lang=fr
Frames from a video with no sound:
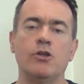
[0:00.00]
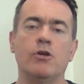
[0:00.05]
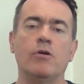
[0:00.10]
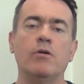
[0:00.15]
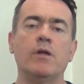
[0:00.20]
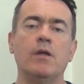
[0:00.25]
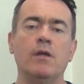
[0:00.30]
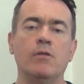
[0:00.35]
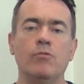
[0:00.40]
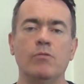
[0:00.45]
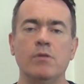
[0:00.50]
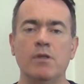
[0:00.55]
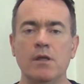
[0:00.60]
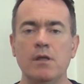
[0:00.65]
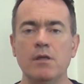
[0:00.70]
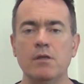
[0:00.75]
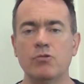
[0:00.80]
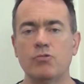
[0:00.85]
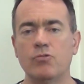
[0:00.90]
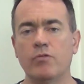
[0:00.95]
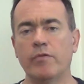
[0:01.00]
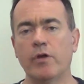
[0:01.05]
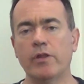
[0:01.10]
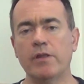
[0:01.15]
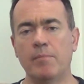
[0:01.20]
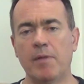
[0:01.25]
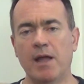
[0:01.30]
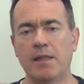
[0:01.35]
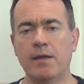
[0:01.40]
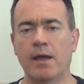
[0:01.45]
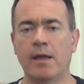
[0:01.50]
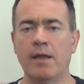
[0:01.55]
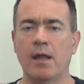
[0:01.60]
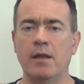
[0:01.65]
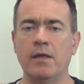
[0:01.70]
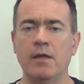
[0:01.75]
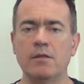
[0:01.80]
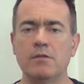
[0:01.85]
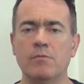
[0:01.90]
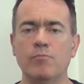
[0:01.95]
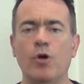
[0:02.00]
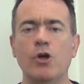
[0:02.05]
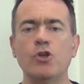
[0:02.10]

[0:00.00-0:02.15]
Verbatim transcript: gens qui nous disent, souvent des matérialistes,